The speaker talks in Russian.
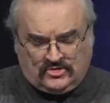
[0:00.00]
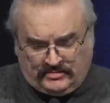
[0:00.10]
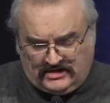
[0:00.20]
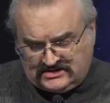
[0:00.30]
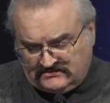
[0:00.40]

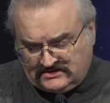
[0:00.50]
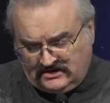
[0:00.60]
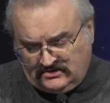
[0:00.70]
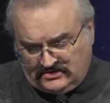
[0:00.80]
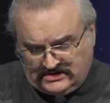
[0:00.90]
Но полезно
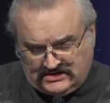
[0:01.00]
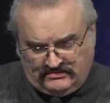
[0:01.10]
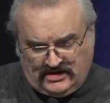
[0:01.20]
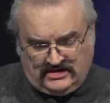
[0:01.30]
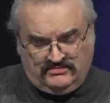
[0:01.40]
взглянуть на
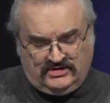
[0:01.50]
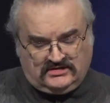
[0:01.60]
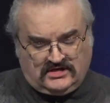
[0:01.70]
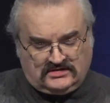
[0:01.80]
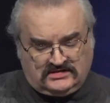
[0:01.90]
себя
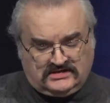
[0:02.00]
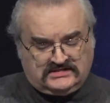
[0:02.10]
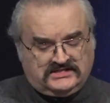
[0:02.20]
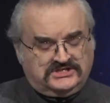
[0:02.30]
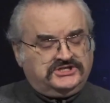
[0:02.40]
именно как на
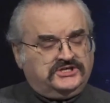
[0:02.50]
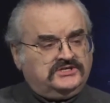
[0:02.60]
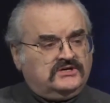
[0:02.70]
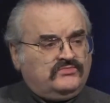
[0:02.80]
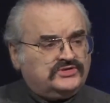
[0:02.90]

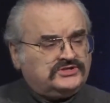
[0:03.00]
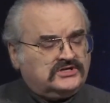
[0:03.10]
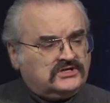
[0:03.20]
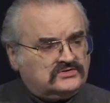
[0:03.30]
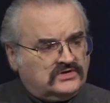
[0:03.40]
насаждение
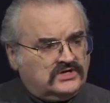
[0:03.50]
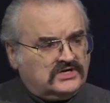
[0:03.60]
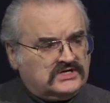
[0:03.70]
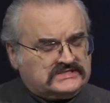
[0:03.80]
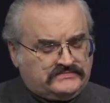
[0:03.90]
Божие,
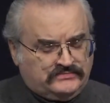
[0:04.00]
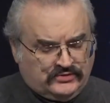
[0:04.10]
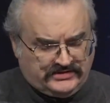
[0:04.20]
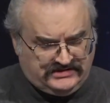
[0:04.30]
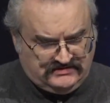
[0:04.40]
которое
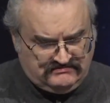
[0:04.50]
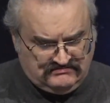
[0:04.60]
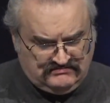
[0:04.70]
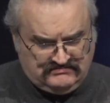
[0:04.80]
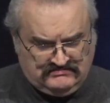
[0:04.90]
Господь
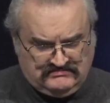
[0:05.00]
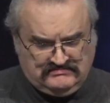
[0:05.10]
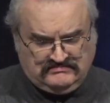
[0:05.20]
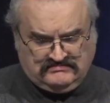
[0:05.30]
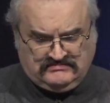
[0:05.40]

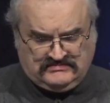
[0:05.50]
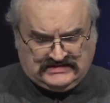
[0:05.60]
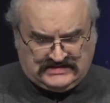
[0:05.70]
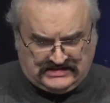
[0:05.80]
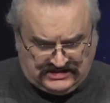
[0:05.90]

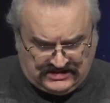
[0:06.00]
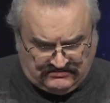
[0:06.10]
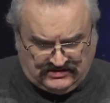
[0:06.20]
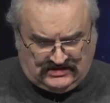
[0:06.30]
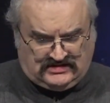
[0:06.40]

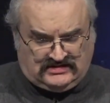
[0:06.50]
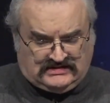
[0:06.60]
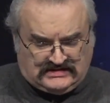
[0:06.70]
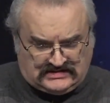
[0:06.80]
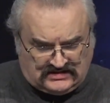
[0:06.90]
зачем-то
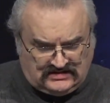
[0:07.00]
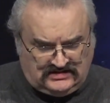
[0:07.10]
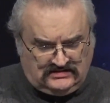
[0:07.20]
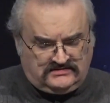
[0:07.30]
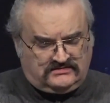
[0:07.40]

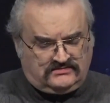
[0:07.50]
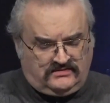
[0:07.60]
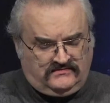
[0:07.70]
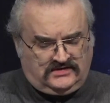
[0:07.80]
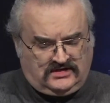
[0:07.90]
насадил в
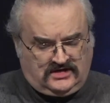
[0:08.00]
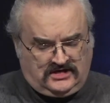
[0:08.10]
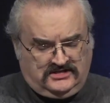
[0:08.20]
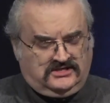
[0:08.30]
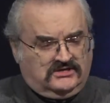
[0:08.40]
своем
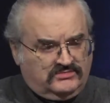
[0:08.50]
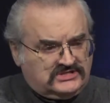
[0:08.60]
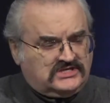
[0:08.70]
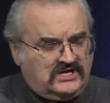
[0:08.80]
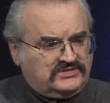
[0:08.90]
винограднике, и
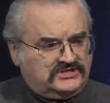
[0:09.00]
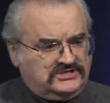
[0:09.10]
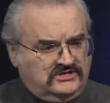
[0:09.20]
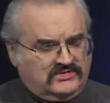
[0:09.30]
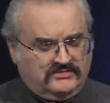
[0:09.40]
мы знаем
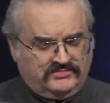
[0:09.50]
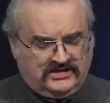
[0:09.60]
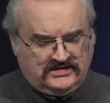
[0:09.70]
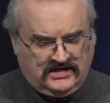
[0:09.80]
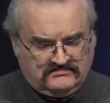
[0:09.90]
зачем, для
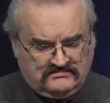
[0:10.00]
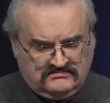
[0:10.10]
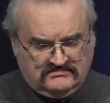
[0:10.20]
плода,